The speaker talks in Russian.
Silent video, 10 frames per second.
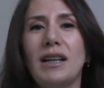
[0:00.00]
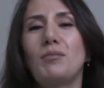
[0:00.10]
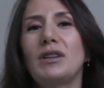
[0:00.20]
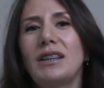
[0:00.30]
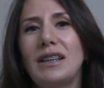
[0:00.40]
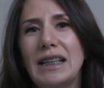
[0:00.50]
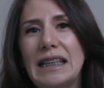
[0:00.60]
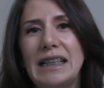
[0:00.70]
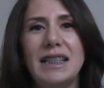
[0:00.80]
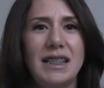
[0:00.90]

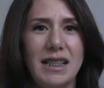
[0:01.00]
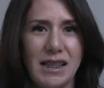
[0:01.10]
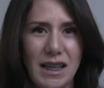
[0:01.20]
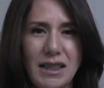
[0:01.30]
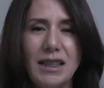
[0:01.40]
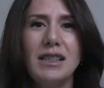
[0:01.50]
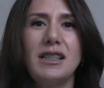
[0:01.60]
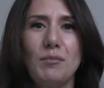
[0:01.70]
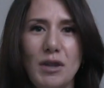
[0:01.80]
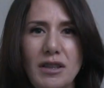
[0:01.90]
работодатели и соискатели
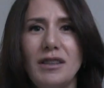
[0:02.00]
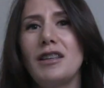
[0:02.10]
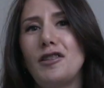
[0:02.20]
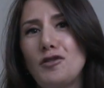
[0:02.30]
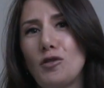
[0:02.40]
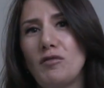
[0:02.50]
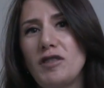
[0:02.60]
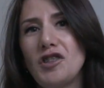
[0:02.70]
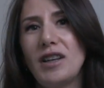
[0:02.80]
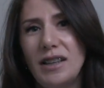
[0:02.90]
заметят
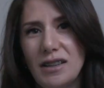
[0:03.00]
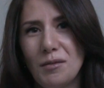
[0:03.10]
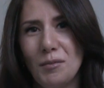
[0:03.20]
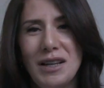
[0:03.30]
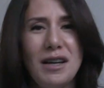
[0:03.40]
ориентировочно летом.